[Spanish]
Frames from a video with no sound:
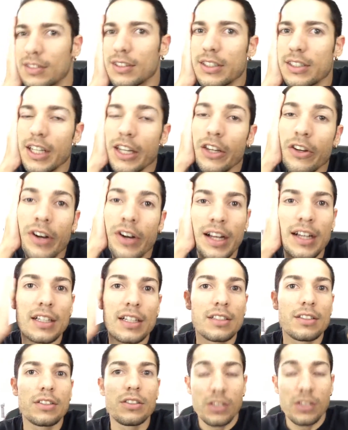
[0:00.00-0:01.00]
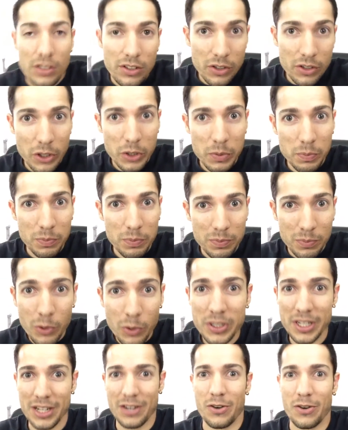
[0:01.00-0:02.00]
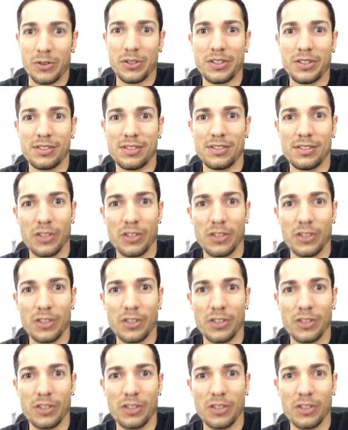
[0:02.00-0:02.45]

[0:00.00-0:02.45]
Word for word: Señora, los músicos,